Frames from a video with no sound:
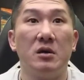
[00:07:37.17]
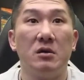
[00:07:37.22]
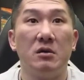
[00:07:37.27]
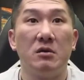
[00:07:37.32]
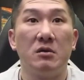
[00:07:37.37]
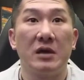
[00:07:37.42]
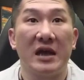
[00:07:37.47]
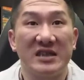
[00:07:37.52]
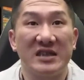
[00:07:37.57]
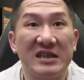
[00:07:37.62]

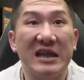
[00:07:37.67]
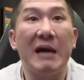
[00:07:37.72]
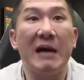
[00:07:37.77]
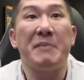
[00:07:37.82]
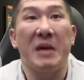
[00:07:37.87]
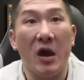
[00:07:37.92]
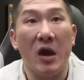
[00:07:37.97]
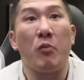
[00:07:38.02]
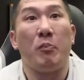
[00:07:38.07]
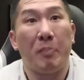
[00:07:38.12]
但是他
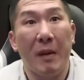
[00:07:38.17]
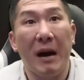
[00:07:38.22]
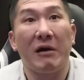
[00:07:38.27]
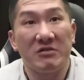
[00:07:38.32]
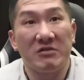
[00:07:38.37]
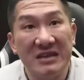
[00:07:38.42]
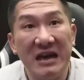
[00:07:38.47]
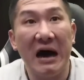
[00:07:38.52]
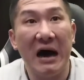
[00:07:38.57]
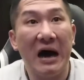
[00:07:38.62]
没有爆
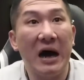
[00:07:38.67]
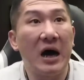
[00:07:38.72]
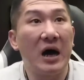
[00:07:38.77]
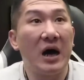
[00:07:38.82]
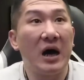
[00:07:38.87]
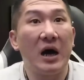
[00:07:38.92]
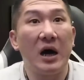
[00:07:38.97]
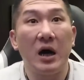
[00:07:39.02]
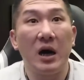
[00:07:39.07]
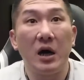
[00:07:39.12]
炸，
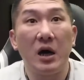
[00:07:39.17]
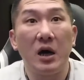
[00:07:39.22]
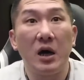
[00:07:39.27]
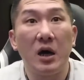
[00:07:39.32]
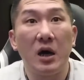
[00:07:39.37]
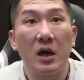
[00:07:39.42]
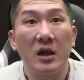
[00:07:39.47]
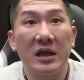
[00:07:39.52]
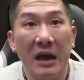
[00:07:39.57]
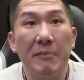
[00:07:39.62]

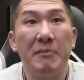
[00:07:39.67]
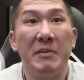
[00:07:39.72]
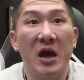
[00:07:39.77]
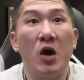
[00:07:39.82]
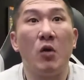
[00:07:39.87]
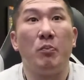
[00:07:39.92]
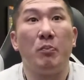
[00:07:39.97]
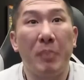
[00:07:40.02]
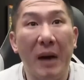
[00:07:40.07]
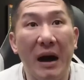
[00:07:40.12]
他没
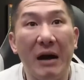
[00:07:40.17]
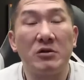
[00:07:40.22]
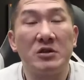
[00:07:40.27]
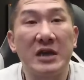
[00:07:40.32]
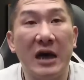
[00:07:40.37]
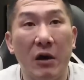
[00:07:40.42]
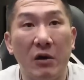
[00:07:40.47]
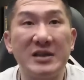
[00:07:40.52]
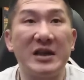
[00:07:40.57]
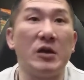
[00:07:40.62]
有爆
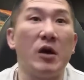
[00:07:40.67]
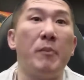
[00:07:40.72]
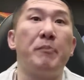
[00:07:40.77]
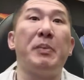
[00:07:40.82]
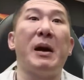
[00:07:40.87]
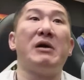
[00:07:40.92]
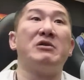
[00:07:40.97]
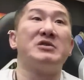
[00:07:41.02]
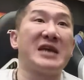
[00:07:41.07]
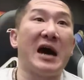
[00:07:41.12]
炸，我讲说
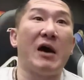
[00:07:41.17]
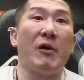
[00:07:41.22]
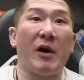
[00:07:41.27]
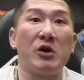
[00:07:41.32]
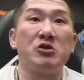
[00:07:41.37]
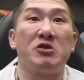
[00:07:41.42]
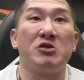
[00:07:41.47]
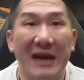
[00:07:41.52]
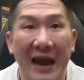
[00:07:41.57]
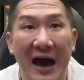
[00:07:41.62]
爆炸，我要
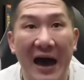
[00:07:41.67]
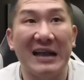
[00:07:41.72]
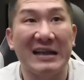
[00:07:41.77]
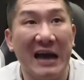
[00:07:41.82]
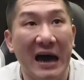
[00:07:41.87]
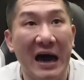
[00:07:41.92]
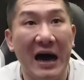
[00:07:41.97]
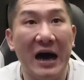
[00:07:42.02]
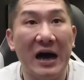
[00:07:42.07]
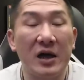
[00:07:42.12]
去拉
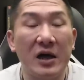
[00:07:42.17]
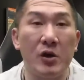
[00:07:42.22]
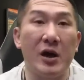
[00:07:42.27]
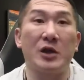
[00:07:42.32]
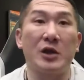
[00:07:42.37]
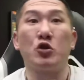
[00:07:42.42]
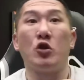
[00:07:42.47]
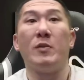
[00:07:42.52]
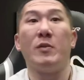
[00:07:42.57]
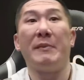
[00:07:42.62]
他，因为他
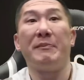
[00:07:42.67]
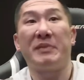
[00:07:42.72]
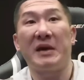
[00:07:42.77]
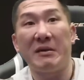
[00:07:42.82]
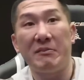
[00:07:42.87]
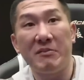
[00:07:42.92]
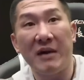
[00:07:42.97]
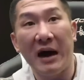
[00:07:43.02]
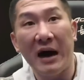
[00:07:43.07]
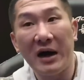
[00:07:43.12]
坐我旁
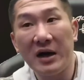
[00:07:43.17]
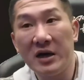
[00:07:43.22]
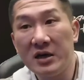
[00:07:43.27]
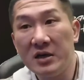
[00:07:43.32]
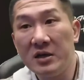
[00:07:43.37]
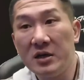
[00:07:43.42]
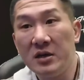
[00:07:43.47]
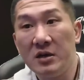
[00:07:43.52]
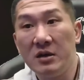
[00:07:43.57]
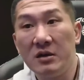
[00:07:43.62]
边嘛，
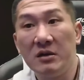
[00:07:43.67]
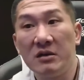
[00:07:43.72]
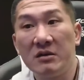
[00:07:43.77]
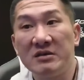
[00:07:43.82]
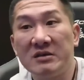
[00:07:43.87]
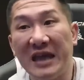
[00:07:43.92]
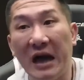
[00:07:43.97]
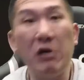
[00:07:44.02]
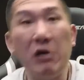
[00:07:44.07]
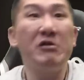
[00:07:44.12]

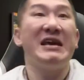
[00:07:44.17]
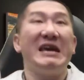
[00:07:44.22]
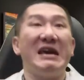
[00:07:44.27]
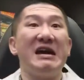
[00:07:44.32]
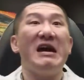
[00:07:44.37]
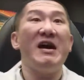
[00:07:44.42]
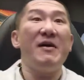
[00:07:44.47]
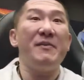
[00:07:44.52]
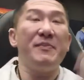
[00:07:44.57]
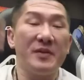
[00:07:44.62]
屌
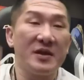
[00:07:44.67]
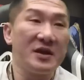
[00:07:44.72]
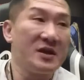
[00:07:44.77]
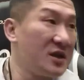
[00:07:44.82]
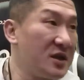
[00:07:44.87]
你。